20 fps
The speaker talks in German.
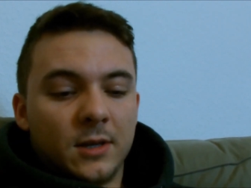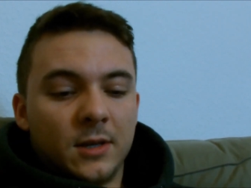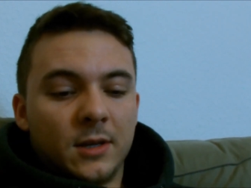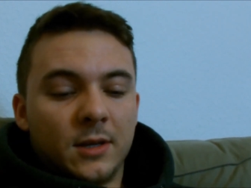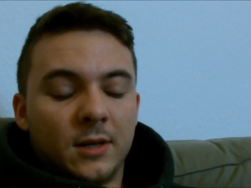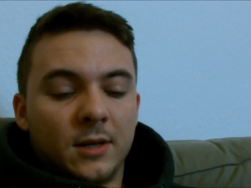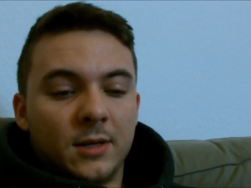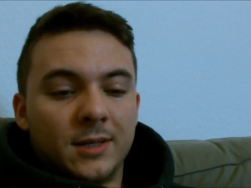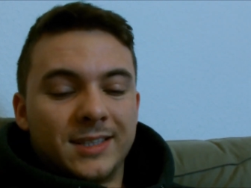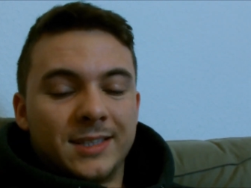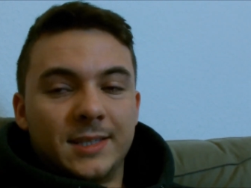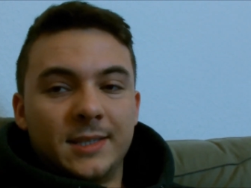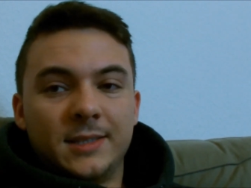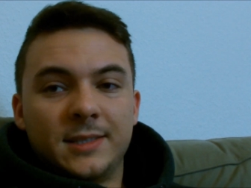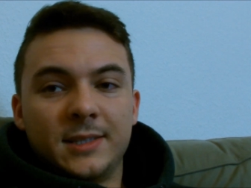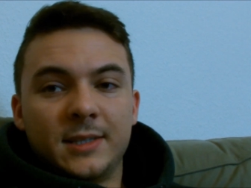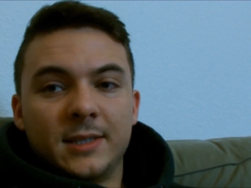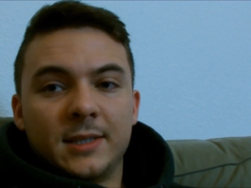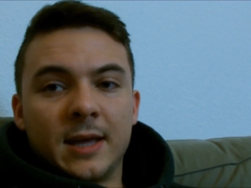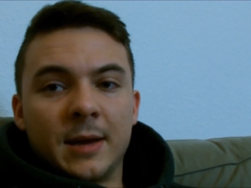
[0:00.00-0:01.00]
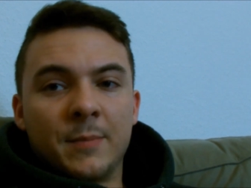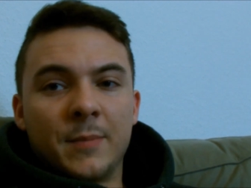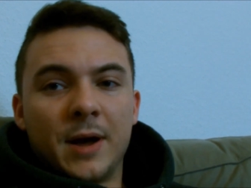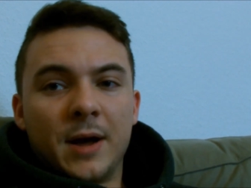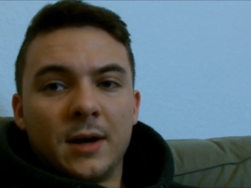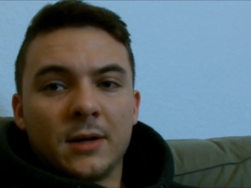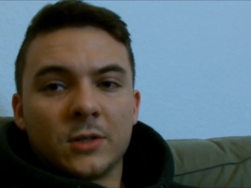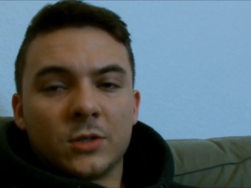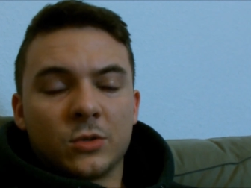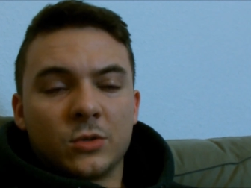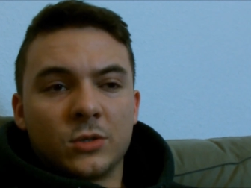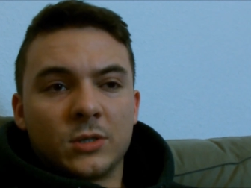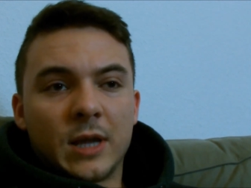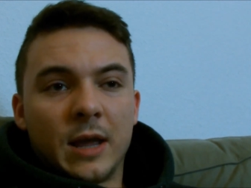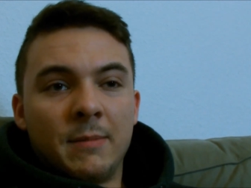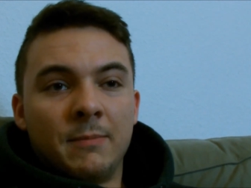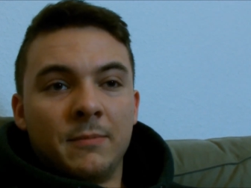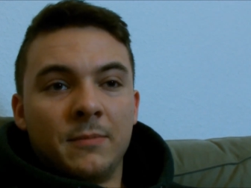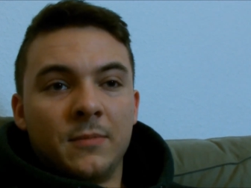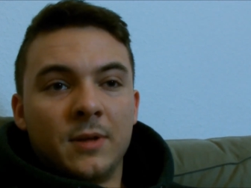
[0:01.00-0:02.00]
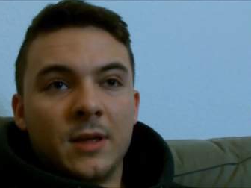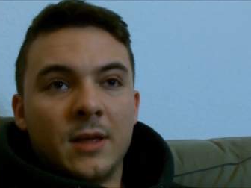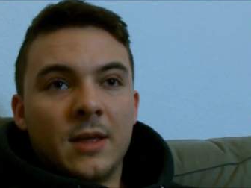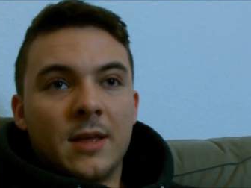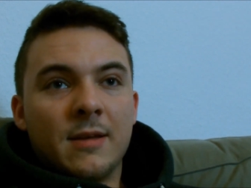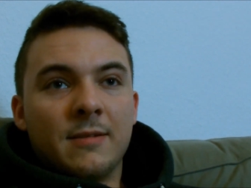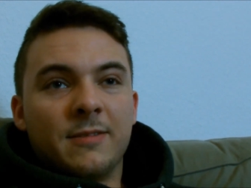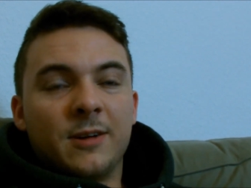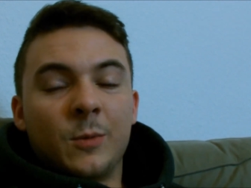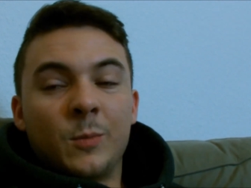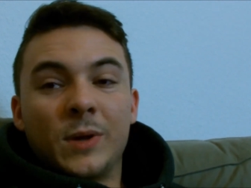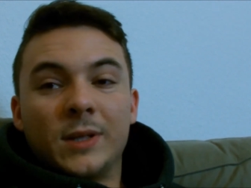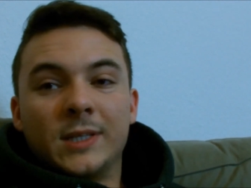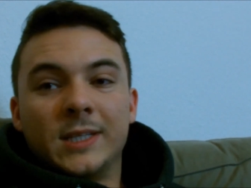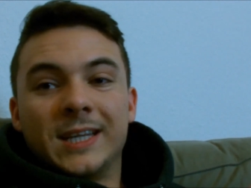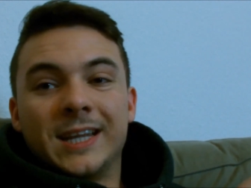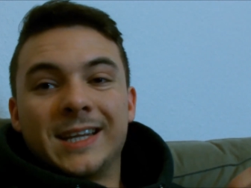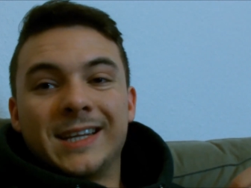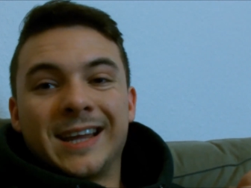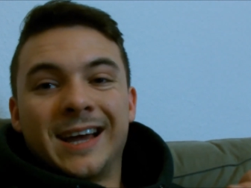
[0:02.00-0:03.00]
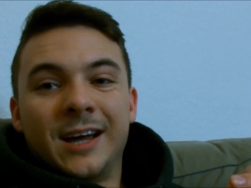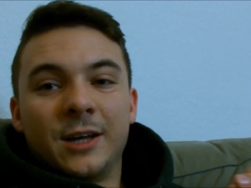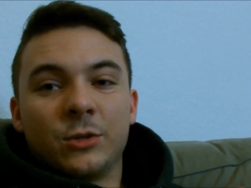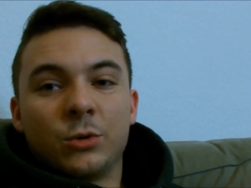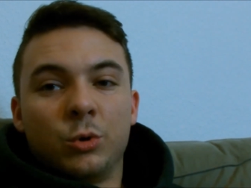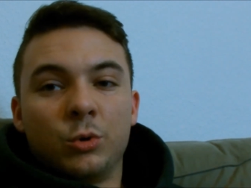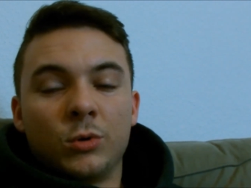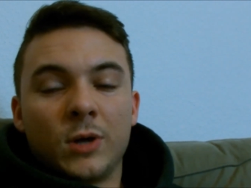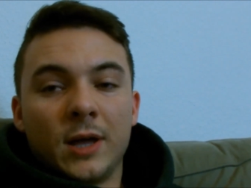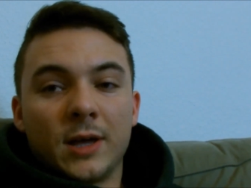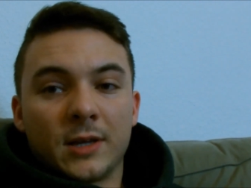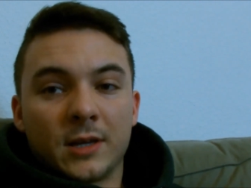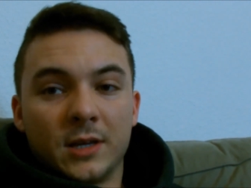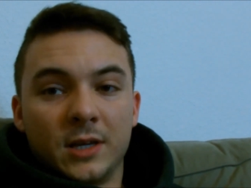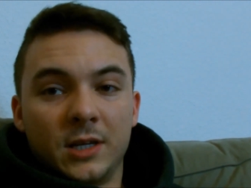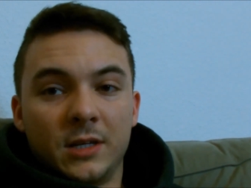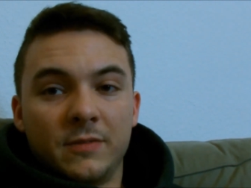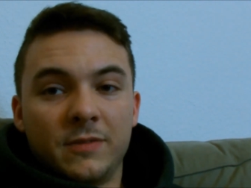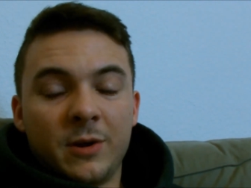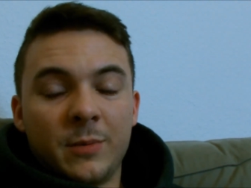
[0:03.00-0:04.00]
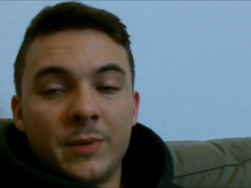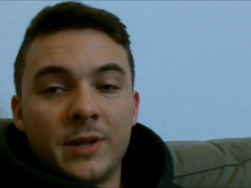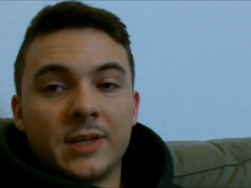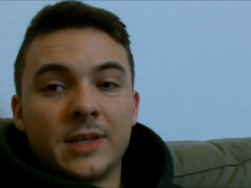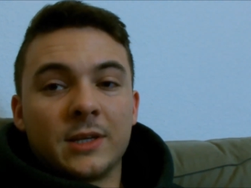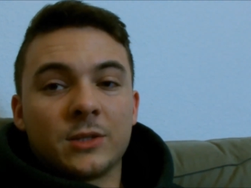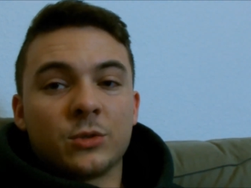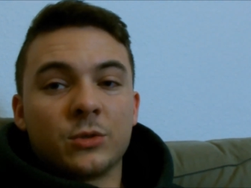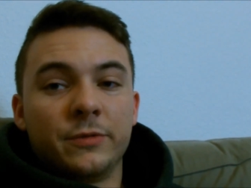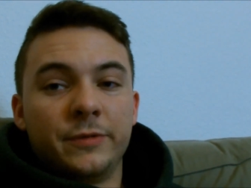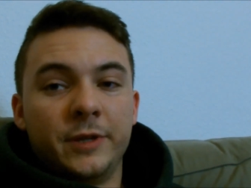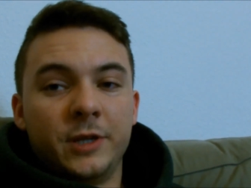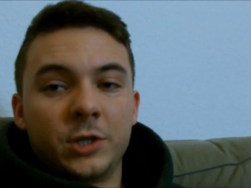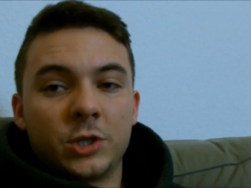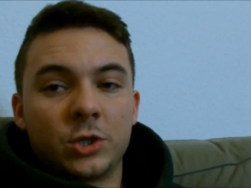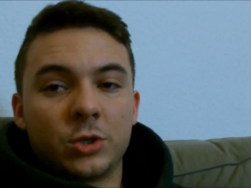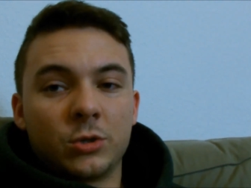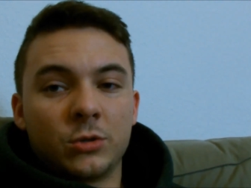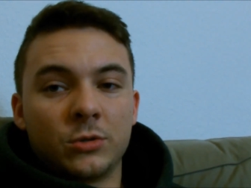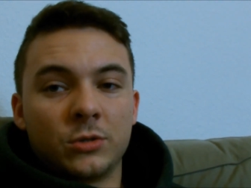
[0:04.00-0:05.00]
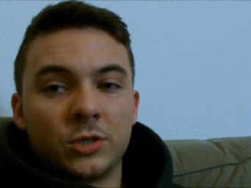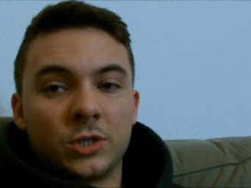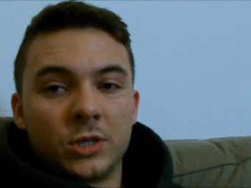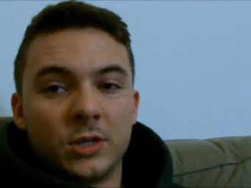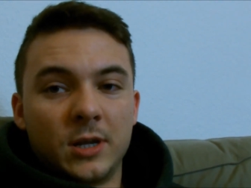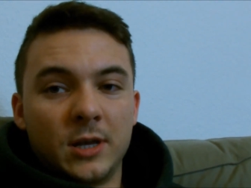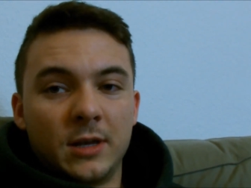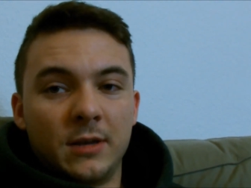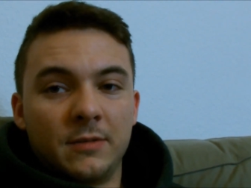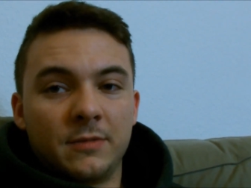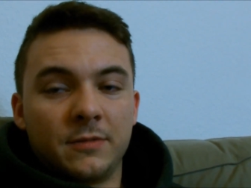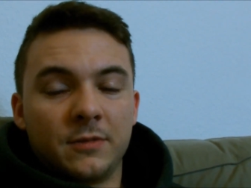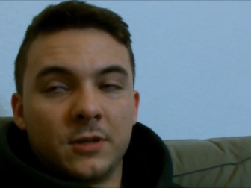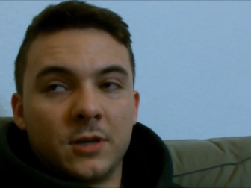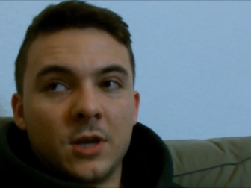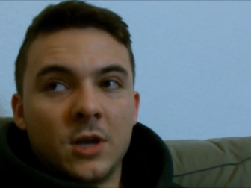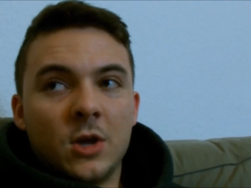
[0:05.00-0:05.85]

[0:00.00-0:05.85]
äh, zieht sich der Magen zusammen, weil man in der Nacht Hunger kriegt, weil man ja so viele Stunden schläft.